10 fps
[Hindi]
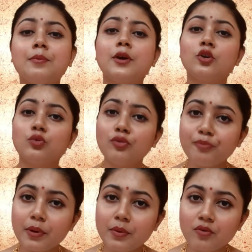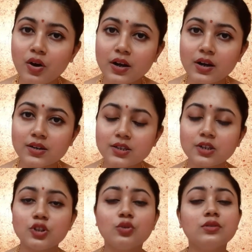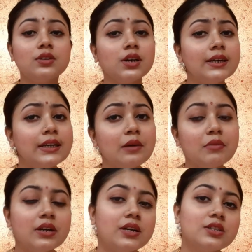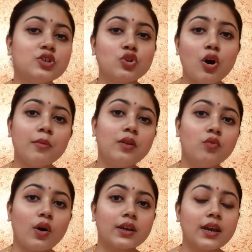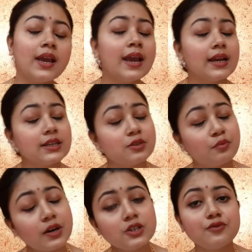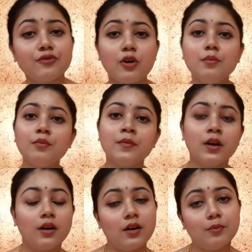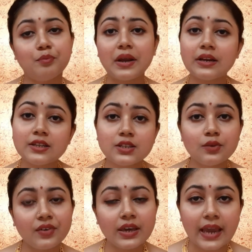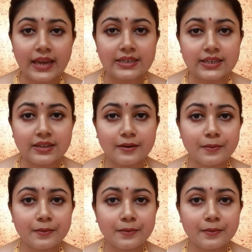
आपके रूफ पे भी वॉक कर सकते हो 30 मिनट्स नॉर्मल वॉकिंग इज़ मस्ट फ्रॉम प्रेगनेंसी वीक 18